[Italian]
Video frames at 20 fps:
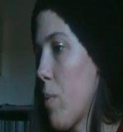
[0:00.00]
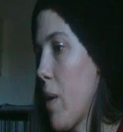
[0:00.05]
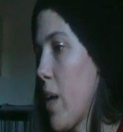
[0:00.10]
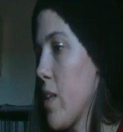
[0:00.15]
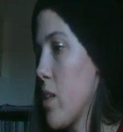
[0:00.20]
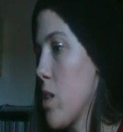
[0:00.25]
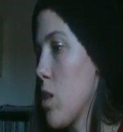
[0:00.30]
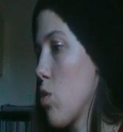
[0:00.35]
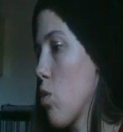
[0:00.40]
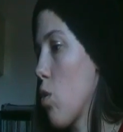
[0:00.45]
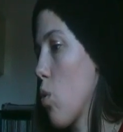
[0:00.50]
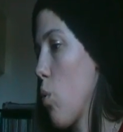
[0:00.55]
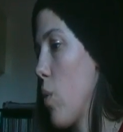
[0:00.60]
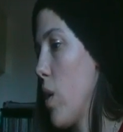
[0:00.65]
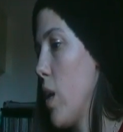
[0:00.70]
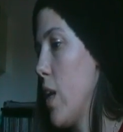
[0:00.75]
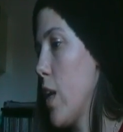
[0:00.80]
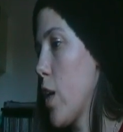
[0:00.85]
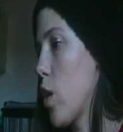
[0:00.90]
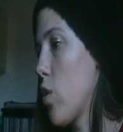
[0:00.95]
i prezzi sono
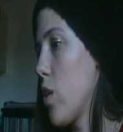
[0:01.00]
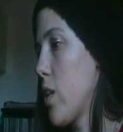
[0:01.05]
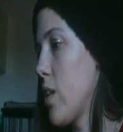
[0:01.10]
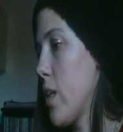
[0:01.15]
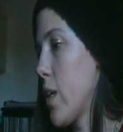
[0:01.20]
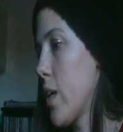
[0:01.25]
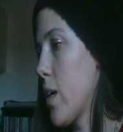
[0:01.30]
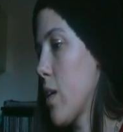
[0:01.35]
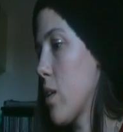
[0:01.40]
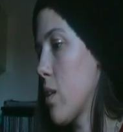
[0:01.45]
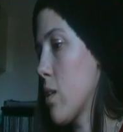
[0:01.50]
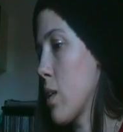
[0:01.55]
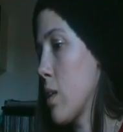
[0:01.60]
quelli, con i ticket